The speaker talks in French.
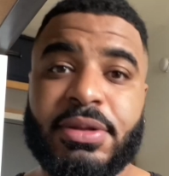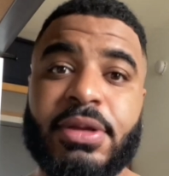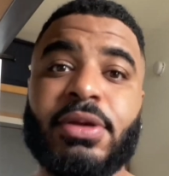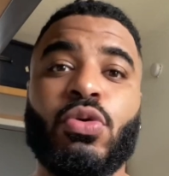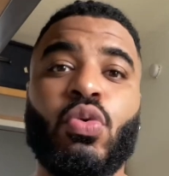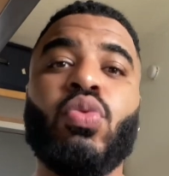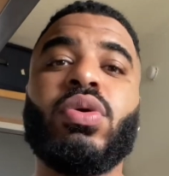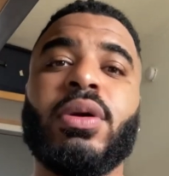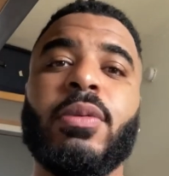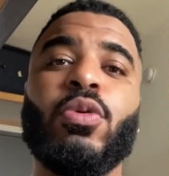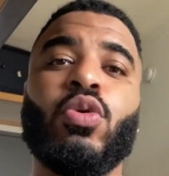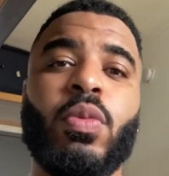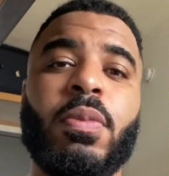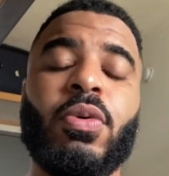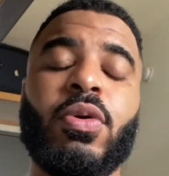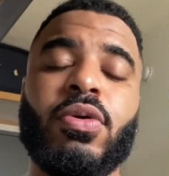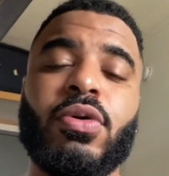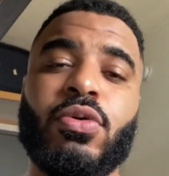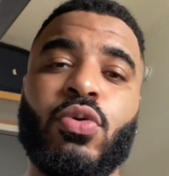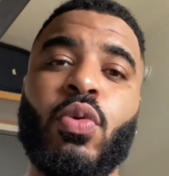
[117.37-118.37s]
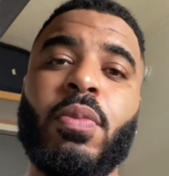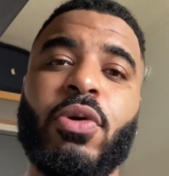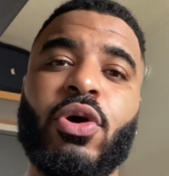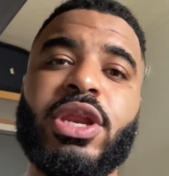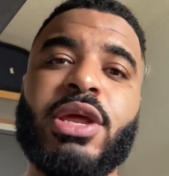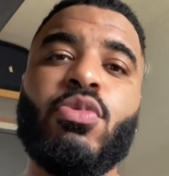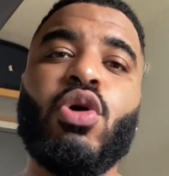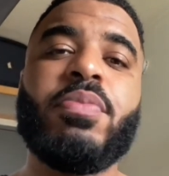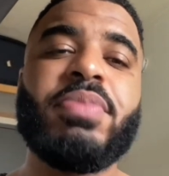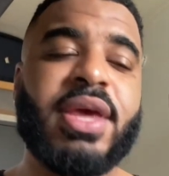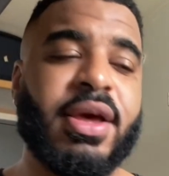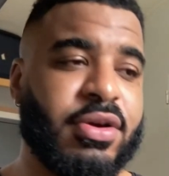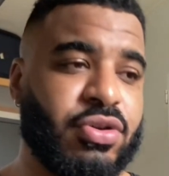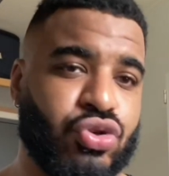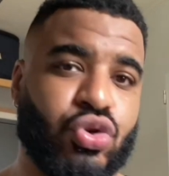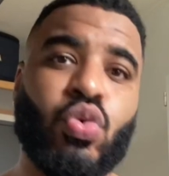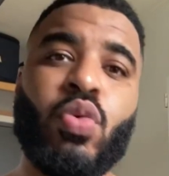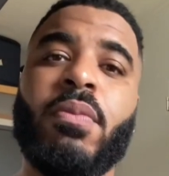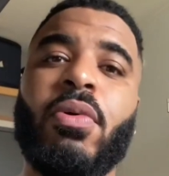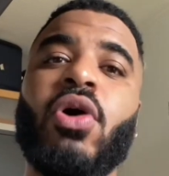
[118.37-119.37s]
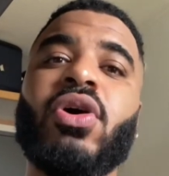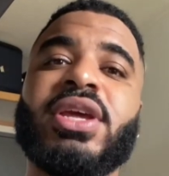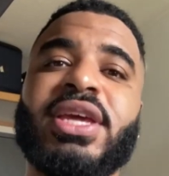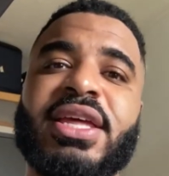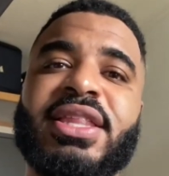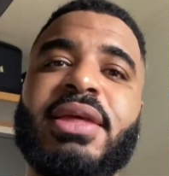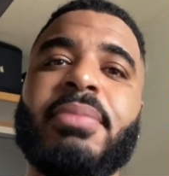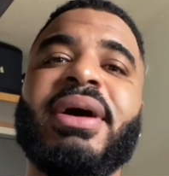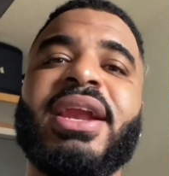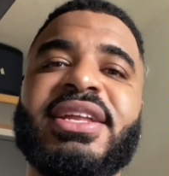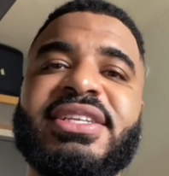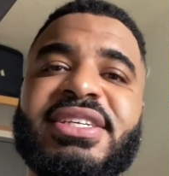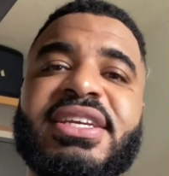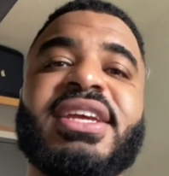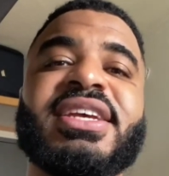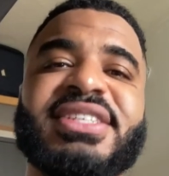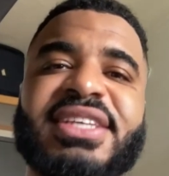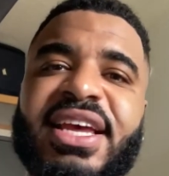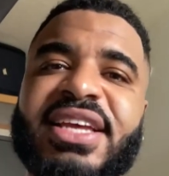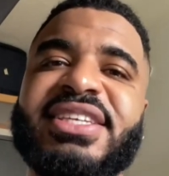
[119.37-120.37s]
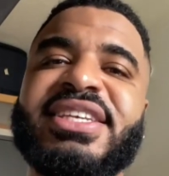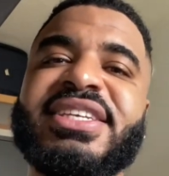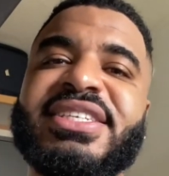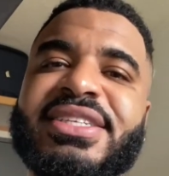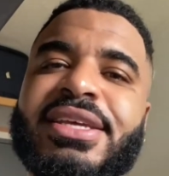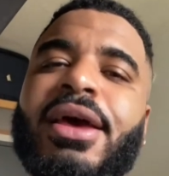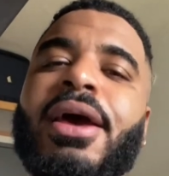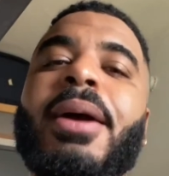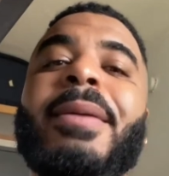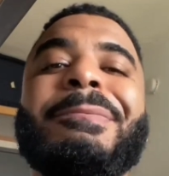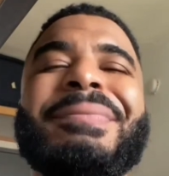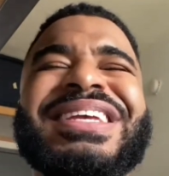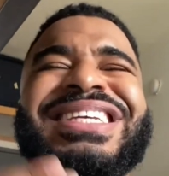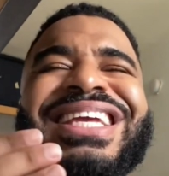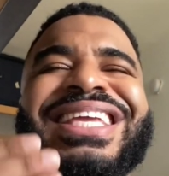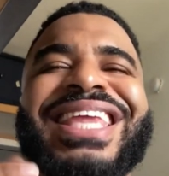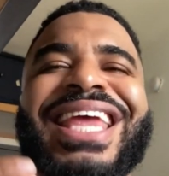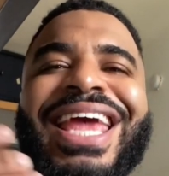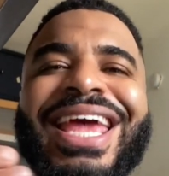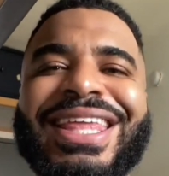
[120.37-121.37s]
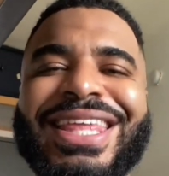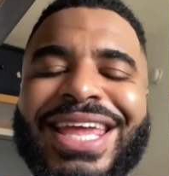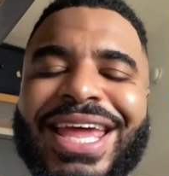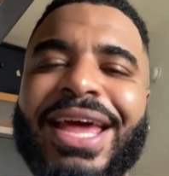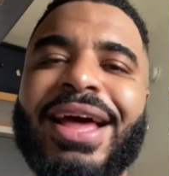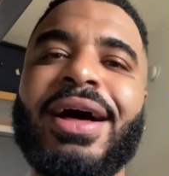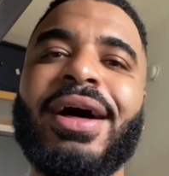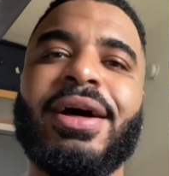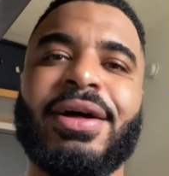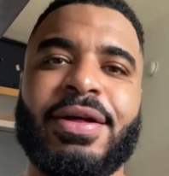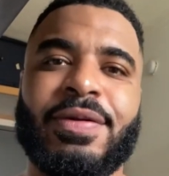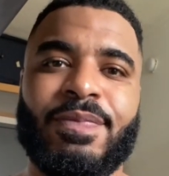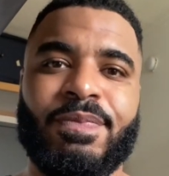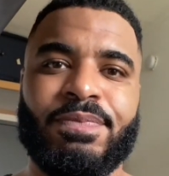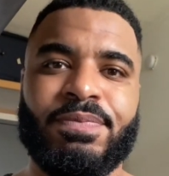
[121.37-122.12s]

comprenez-moi bien, je comprends qu'il y a des maladies, ça existe, mais c'est très très rare.